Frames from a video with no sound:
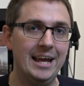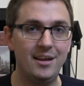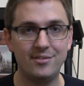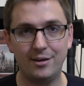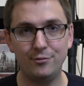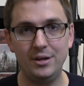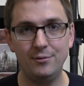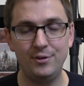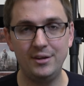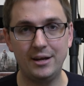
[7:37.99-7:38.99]
Ich sage
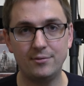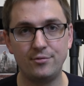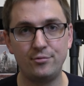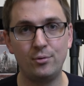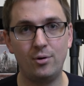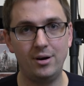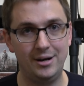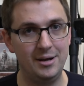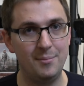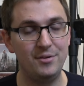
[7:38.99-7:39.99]
vielen, vielen Dank fürs
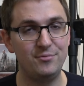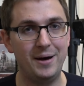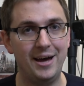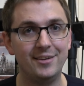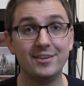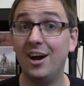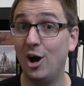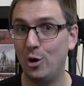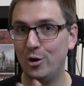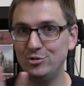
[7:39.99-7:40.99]
Zugucken. Bis bald
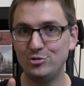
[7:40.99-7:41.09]
und